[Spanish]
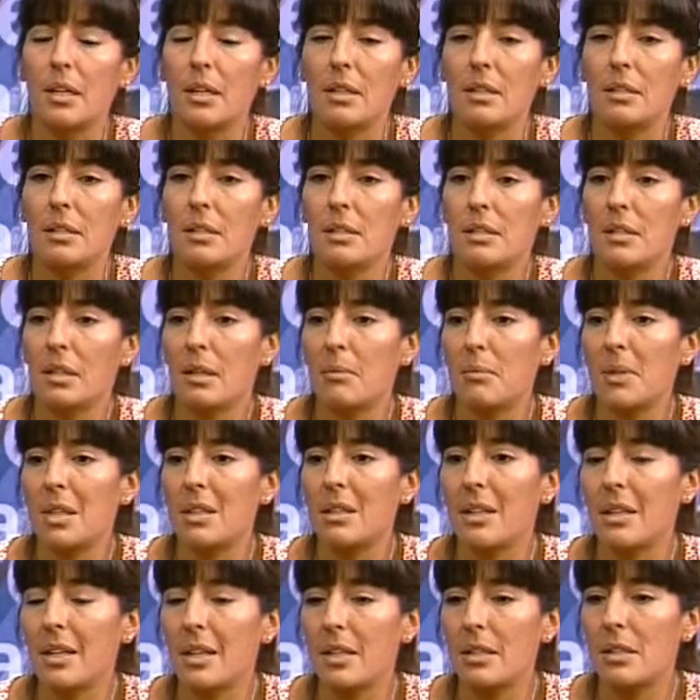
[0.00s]

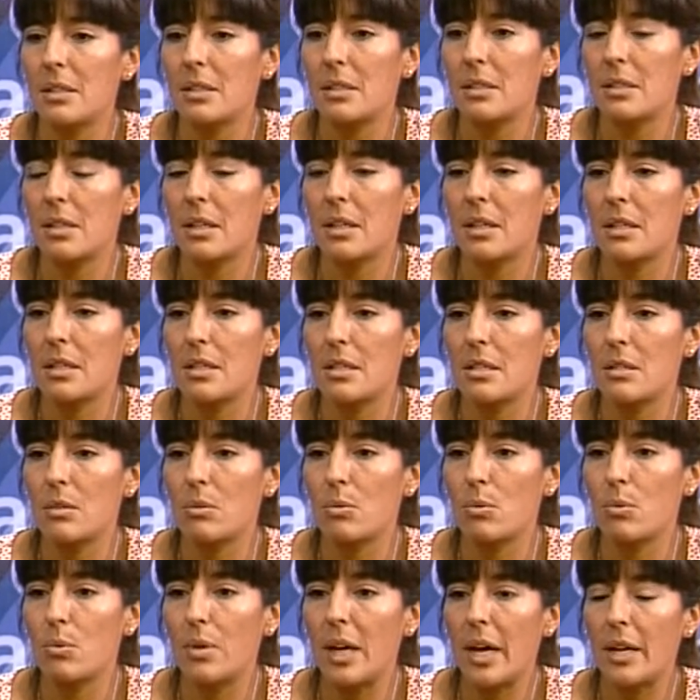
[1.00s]
Sinceramente
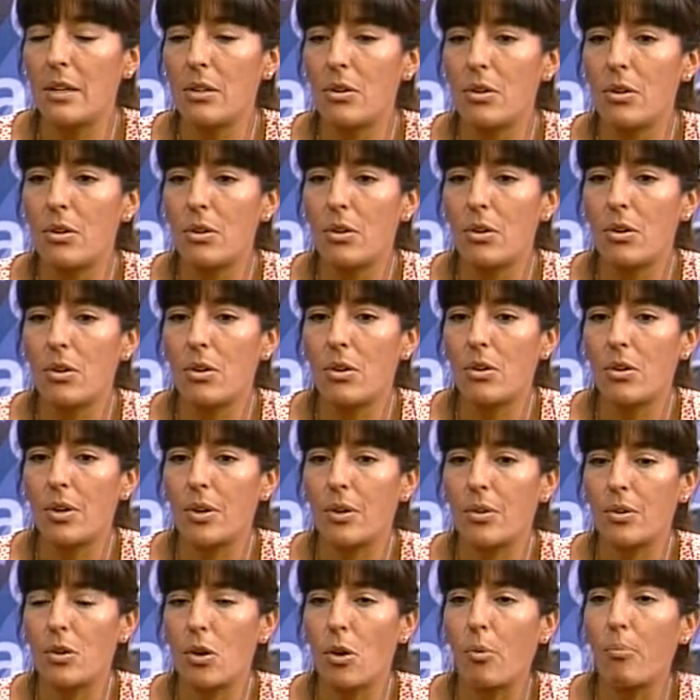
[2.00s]
es, un
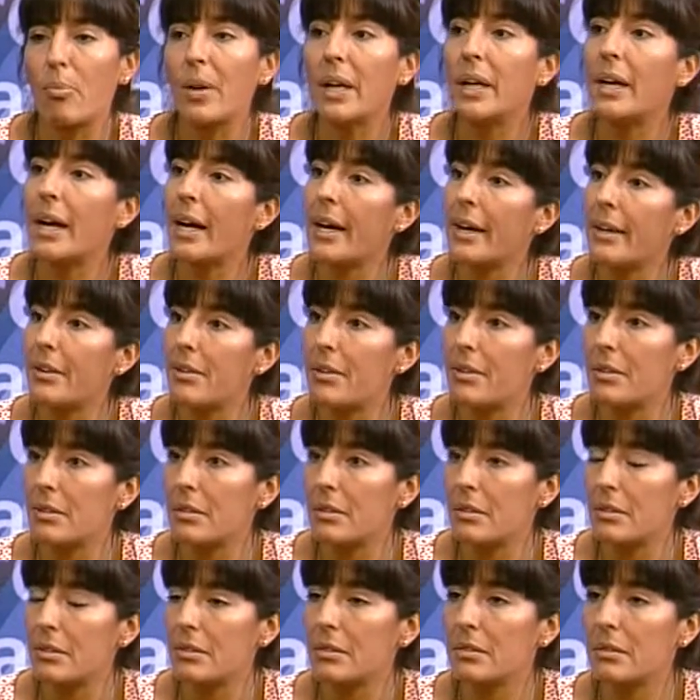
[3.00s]
año
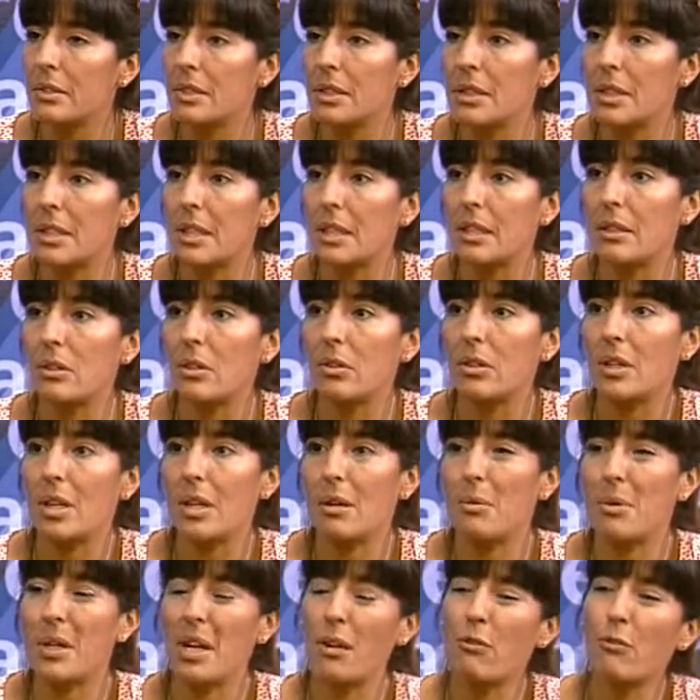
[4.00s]
complicado, que en donde
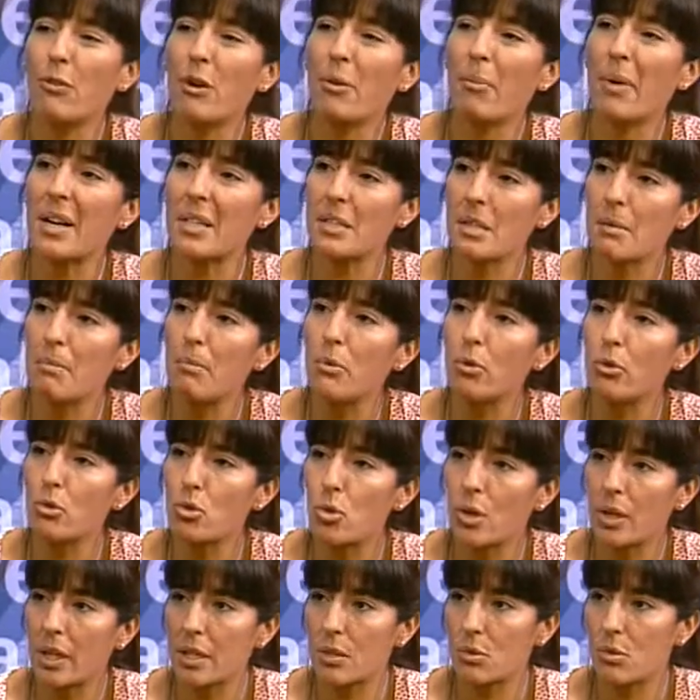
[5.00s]
debería informarse
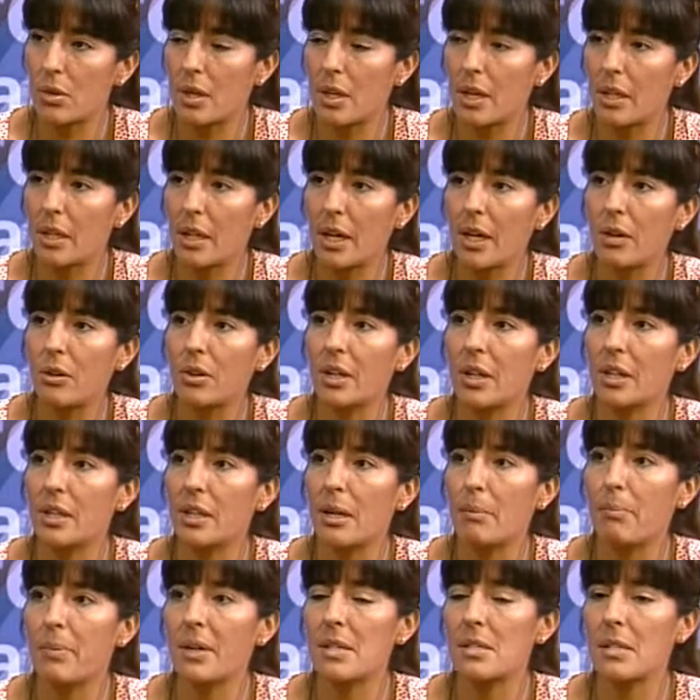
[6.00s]
mucho a la ciudadanía lo que
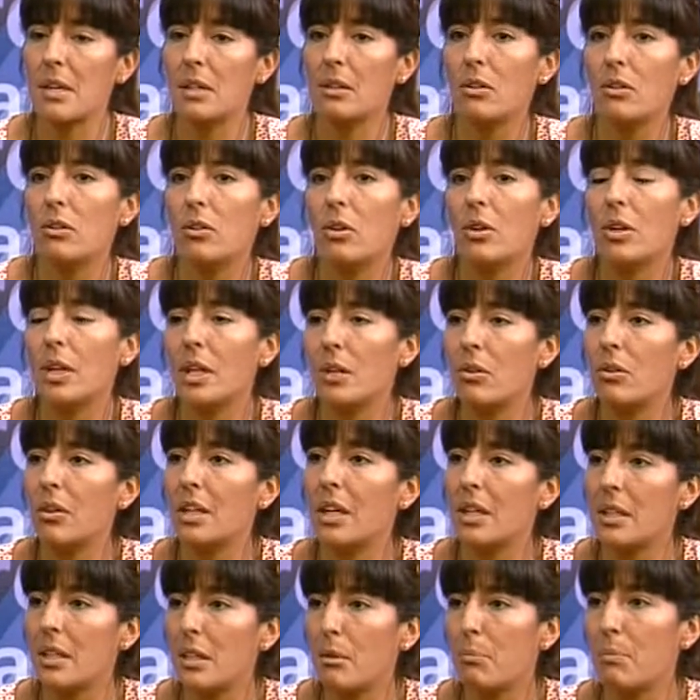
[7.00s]
está pasando y hoy creo
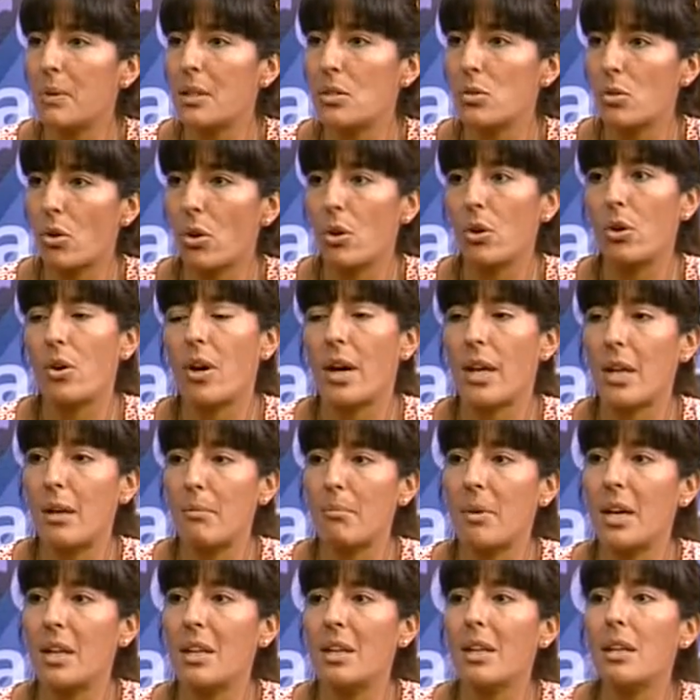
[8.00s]
que este episodio,
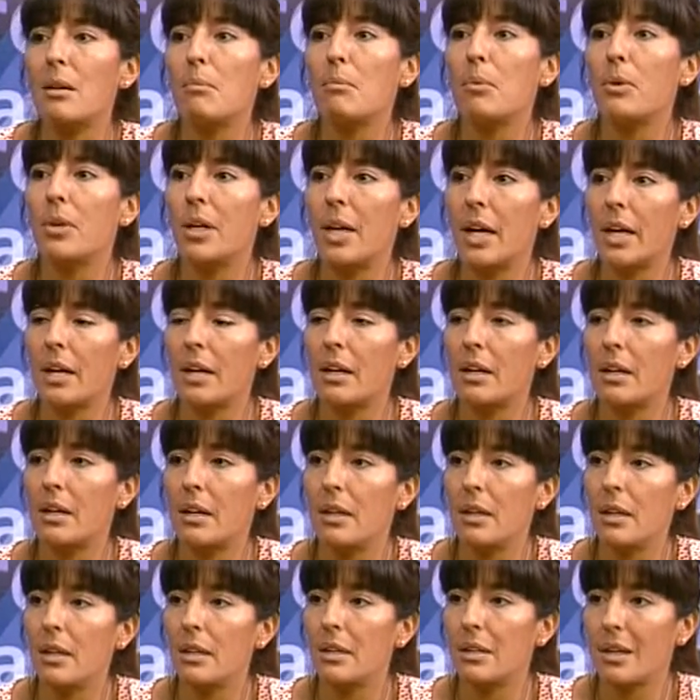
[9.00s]
además de demorar
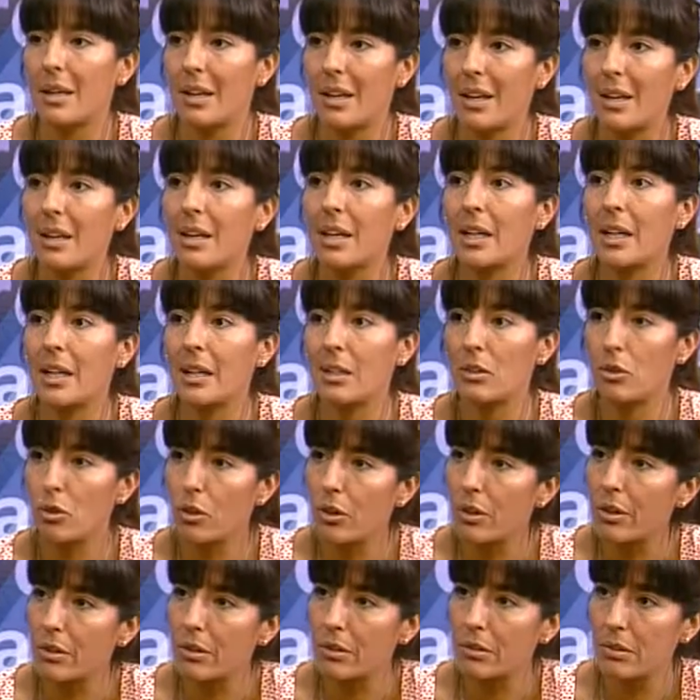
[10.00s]
tareas de
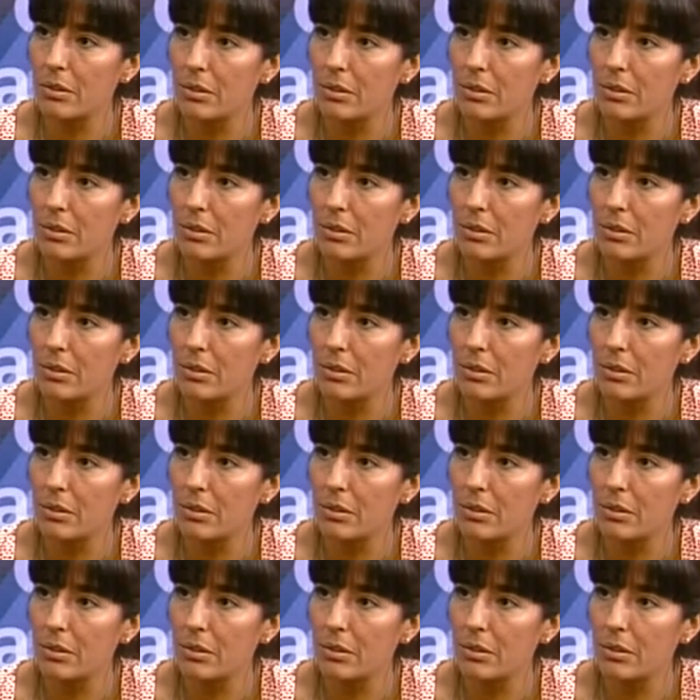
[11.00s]
gestión,